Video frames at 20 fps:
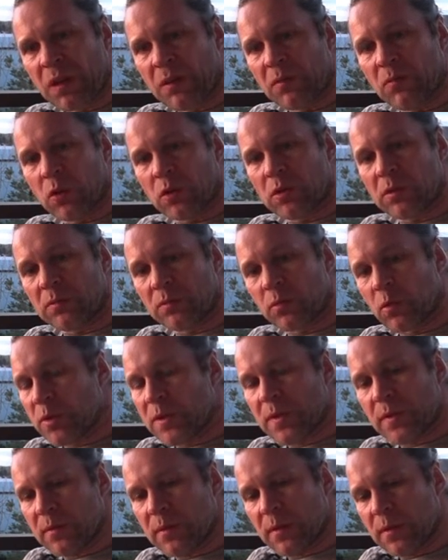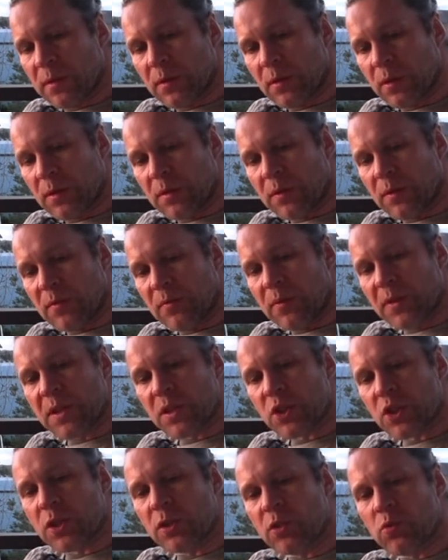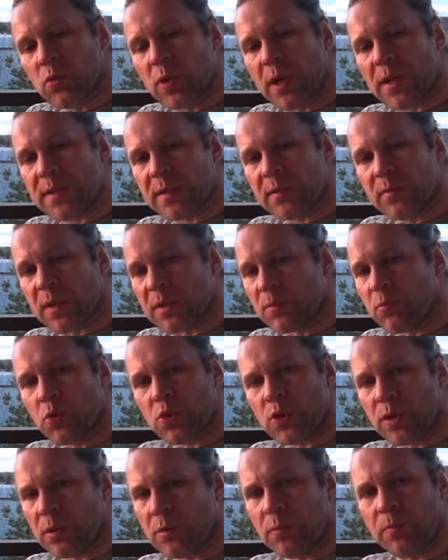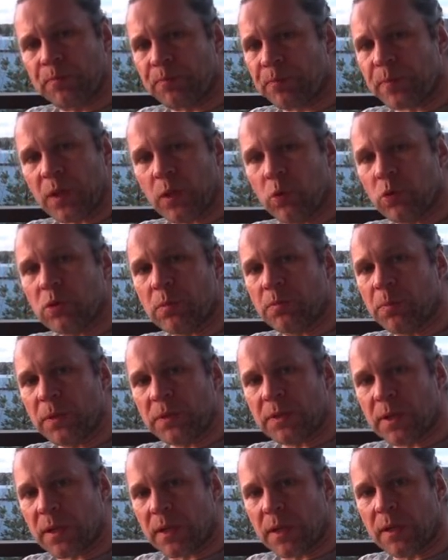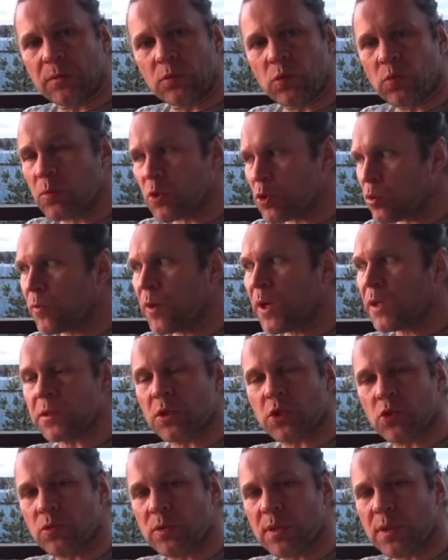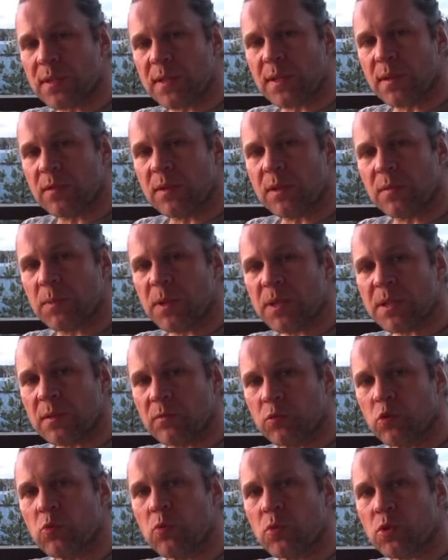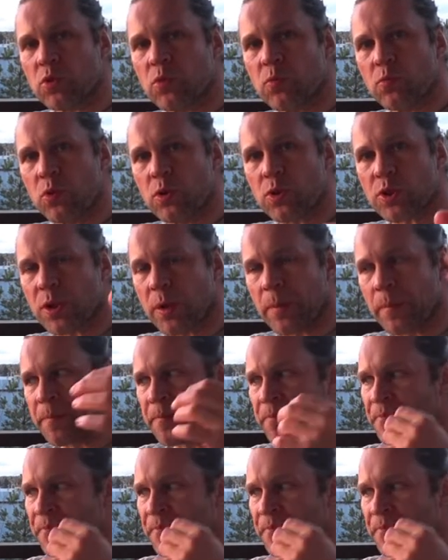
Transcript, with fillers: Вот, то есть э, выдержка не указана, возможно, года полтора. Думаю, что вряд ли, что здесь 9 месяцев, думаю, что больше.